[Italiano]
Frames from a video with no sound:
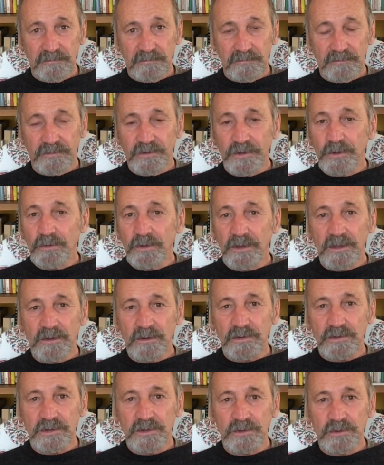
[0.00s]
Fino ai
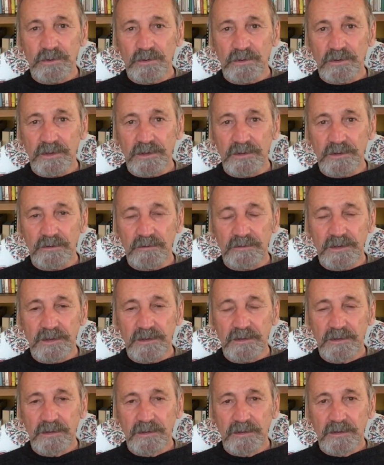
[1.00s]
nostri giorni
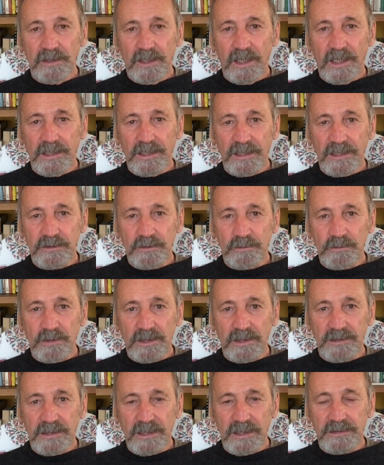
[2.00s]
dove è in atto
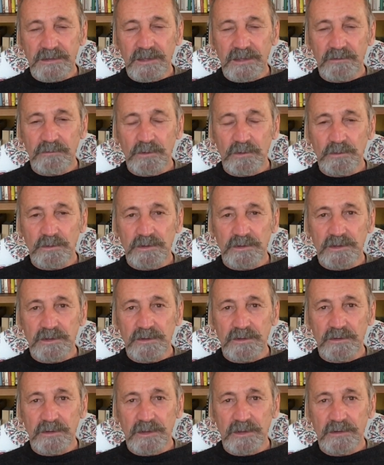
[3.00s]
una terza
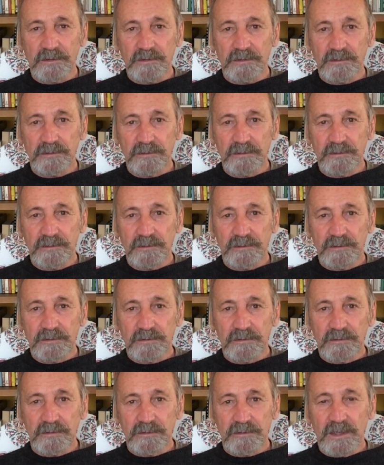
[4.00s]
rivoluzione,
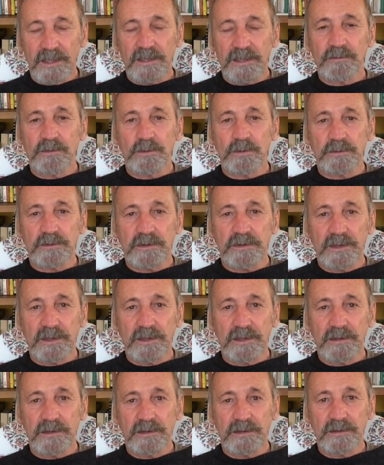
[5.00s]
la
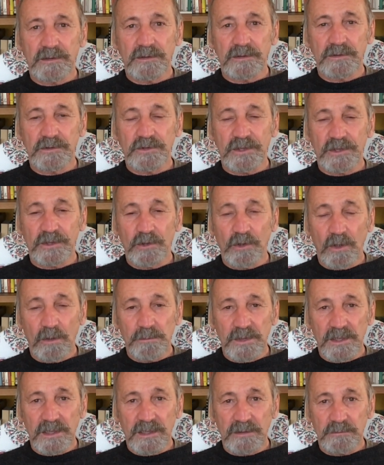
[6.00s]
rivoluzione
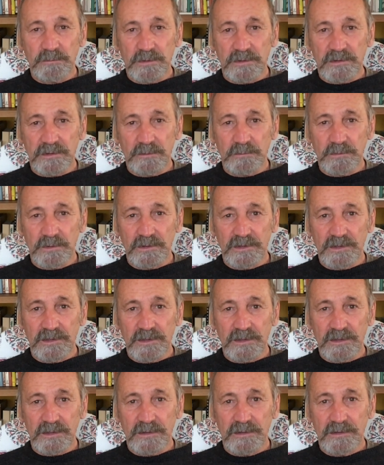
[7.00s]
genomica potremmo
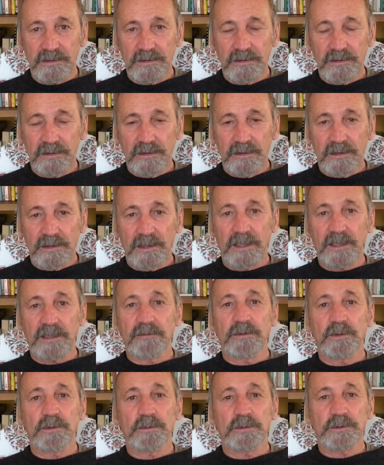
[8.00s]
dire, la
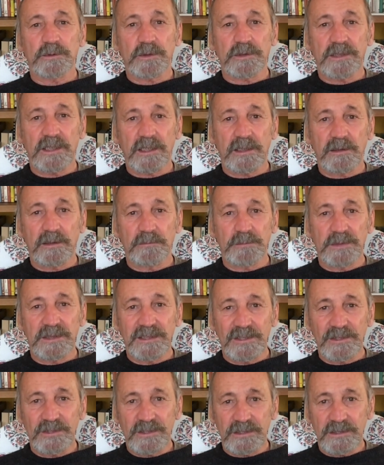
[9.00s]
rivoluzione della
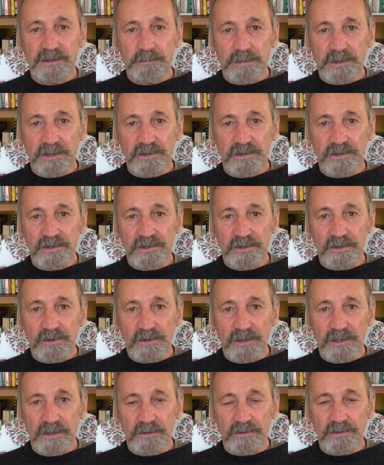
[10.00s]
medicina di
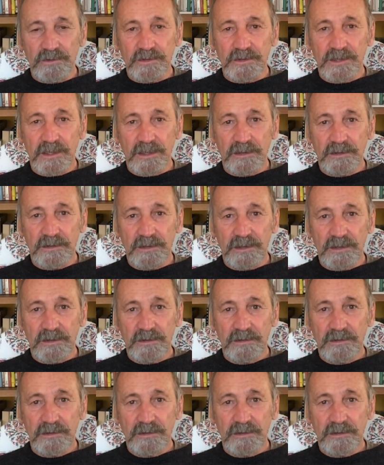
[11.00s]
precisione cosiddetta,